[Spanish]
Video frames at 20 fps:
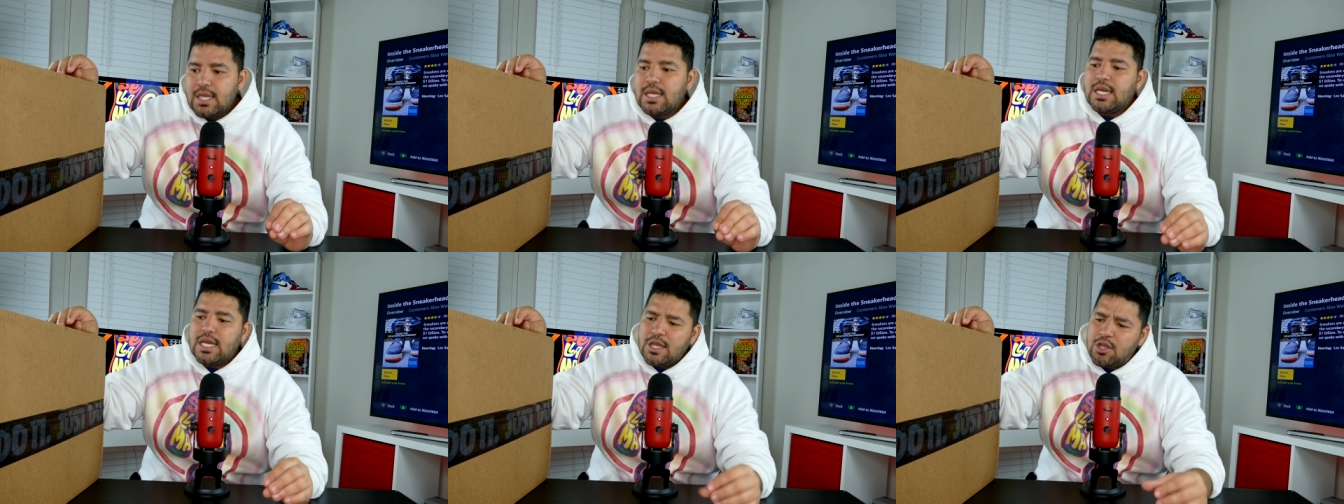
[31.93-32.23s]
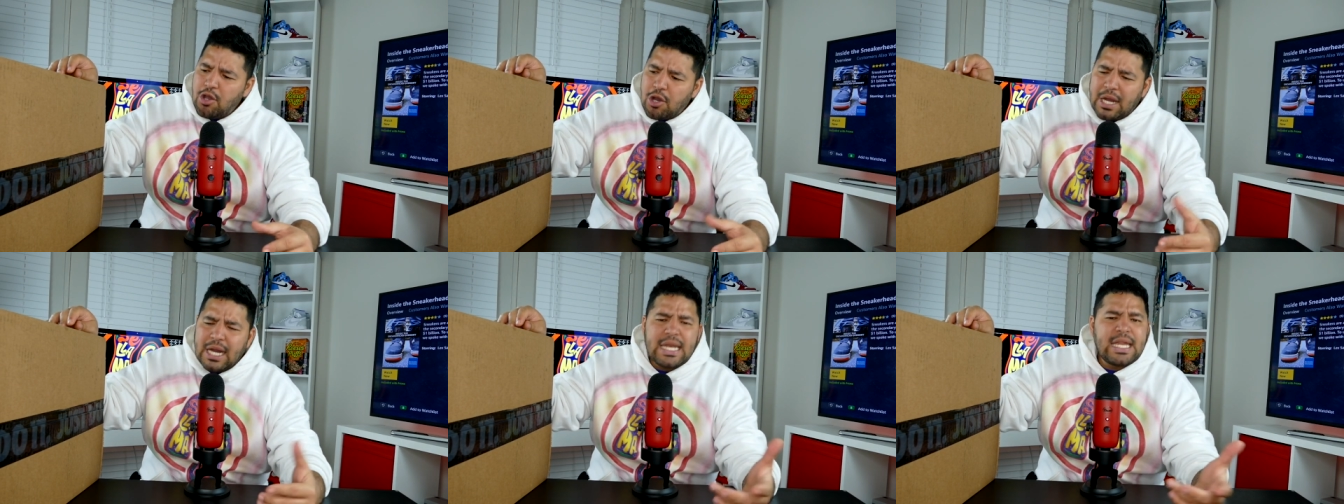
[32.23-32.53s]
Y
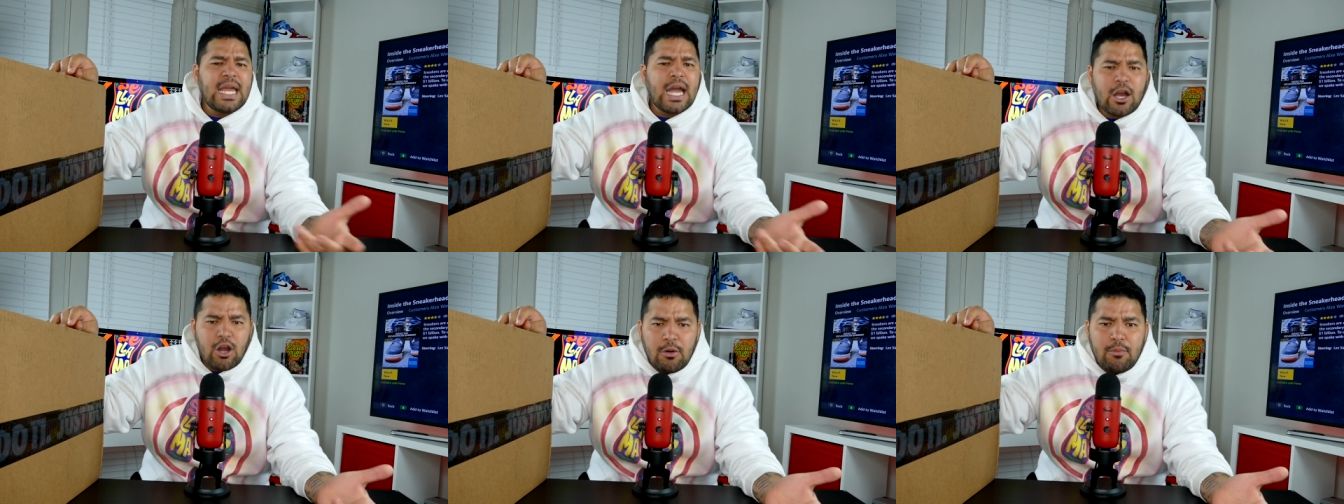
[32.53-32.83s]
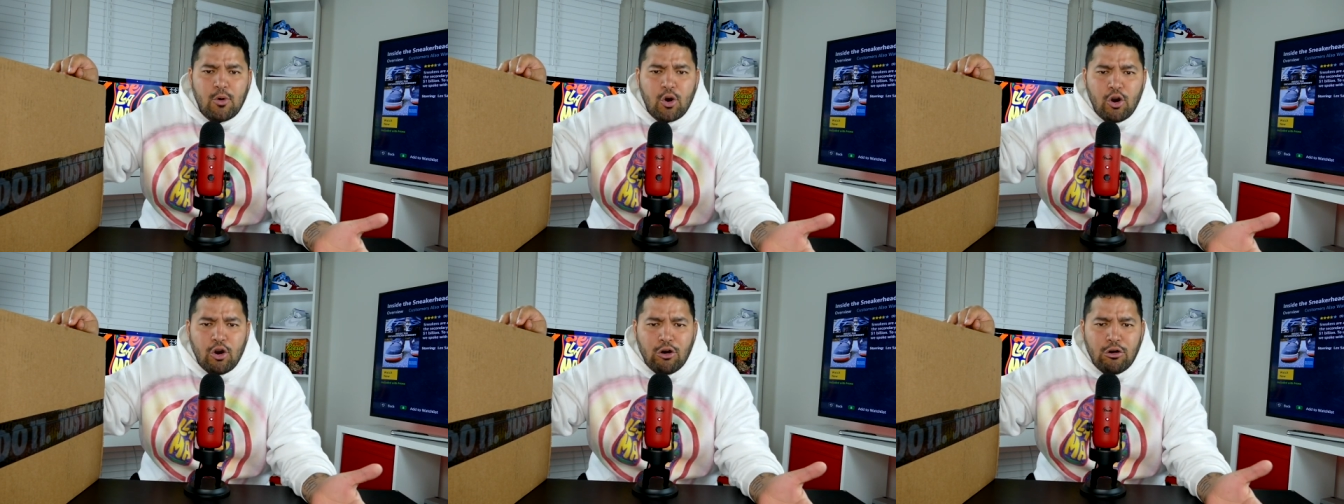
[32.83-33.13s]
yo quería
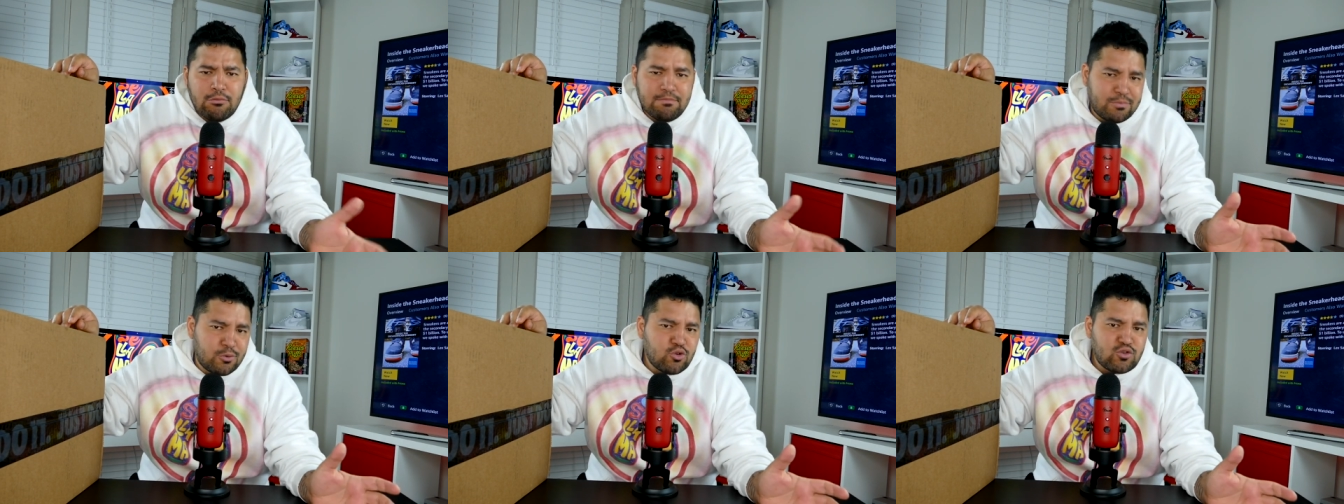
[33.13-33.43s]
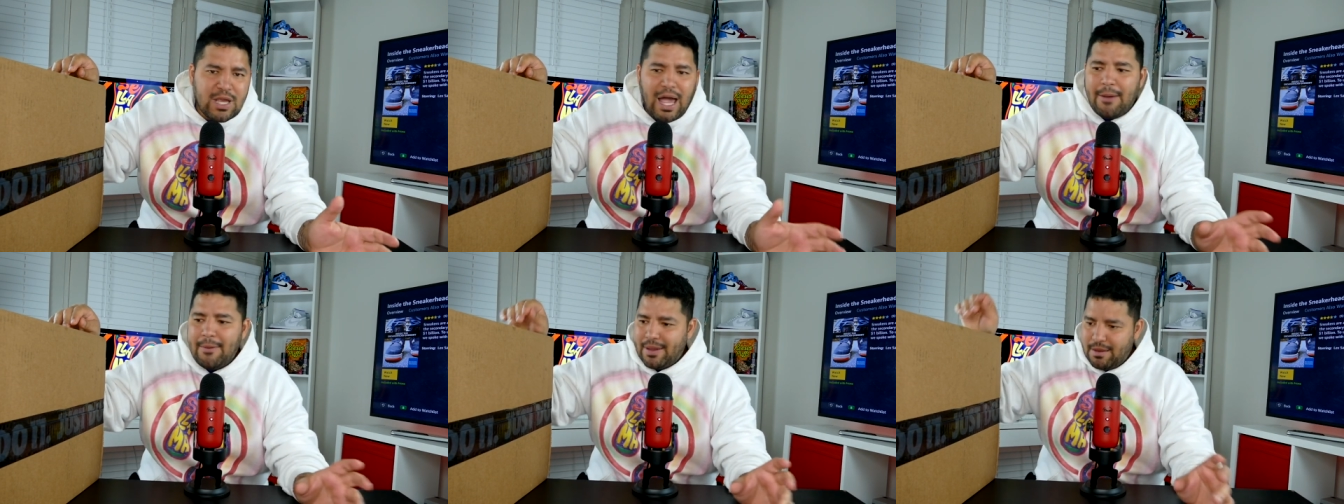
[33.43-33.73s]
como, tú
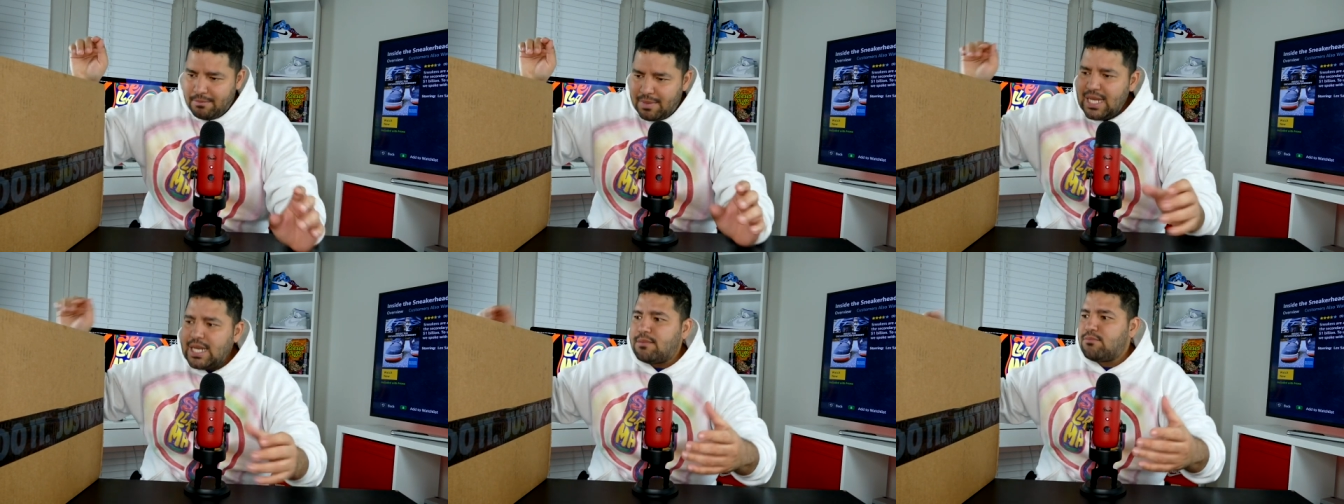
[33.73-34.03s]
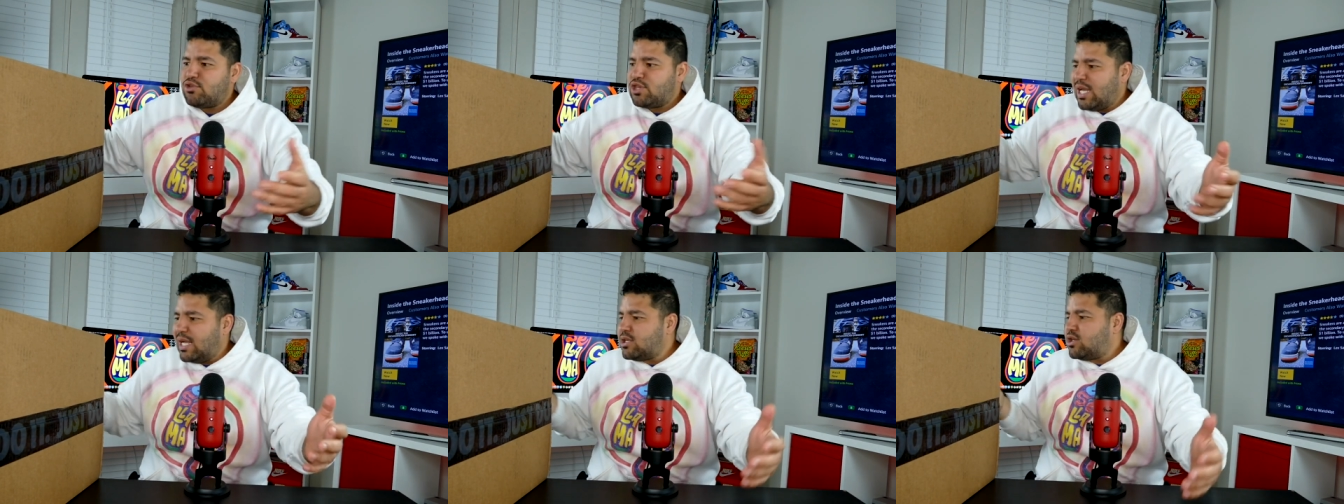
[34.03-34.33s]
sabes, mira
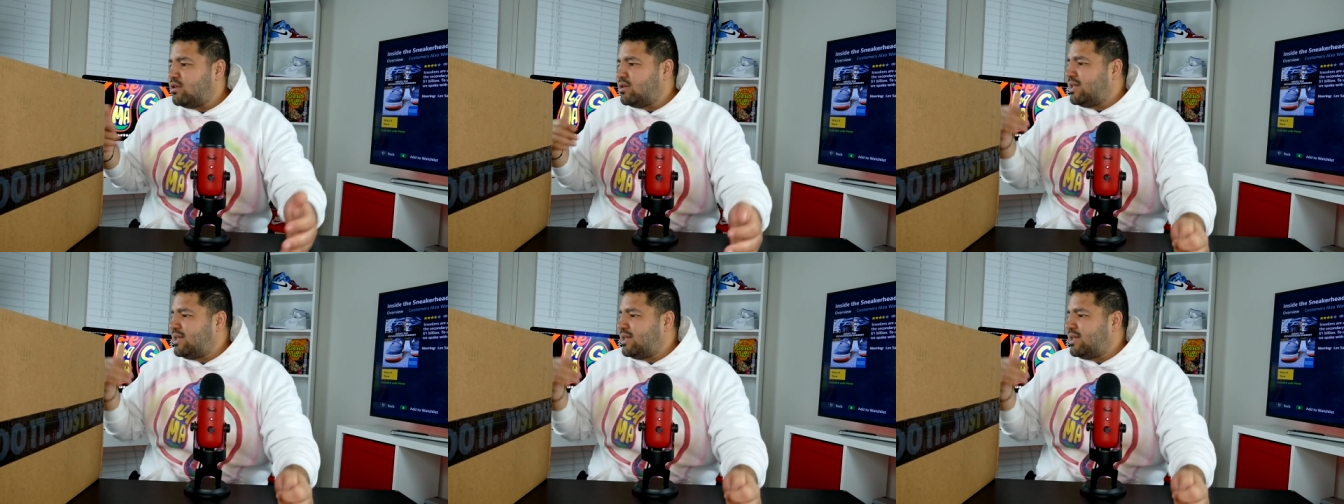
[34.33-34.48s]
muchachos,